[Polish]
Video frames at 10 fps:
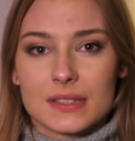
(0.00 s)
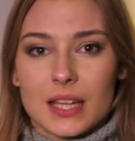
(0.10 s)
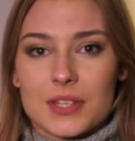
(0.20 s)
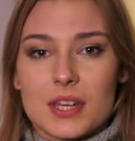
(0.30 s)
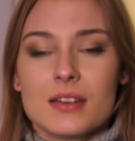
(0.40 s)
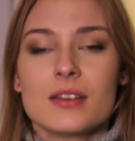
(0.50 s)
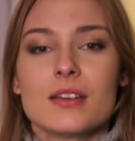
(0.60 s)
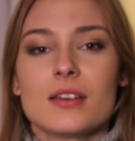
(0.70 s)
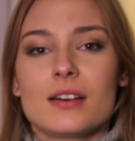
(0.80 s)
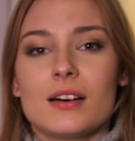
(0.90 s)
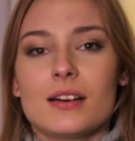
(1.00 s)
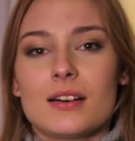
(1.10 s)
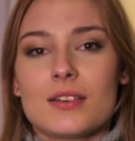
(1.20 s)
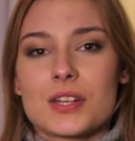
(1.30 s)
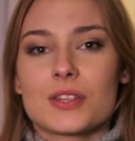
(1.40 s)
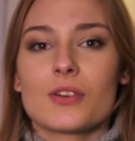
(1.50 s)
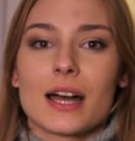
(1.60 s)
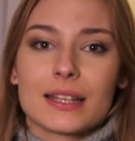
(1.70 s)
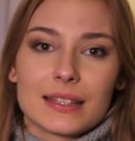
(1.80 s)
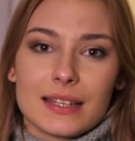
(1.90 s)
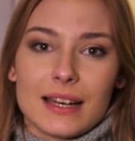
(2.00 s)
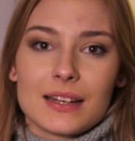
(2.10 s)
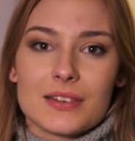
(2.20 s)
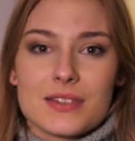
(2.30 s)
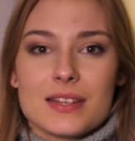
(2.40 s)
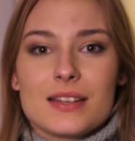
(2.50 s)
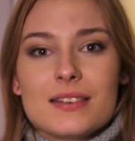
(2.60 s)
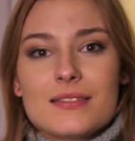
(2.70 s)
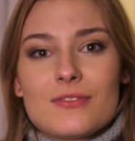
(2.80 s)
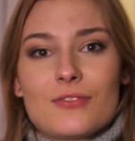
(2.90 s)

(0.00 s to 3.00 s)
zdjęcia, y, że noga nie tak, że